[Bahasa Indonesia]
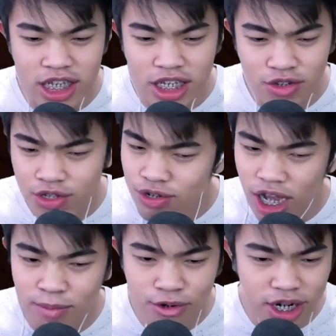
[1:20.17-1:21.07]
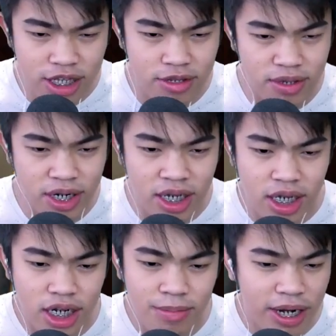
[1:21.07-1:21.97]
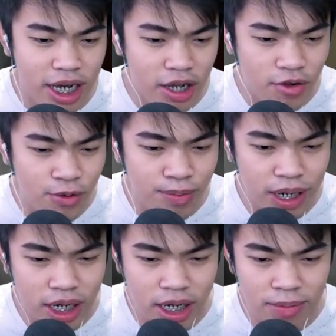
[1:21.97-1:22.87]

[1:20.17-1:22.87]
segitu itu nggak mudah teman-teman dimana aku e,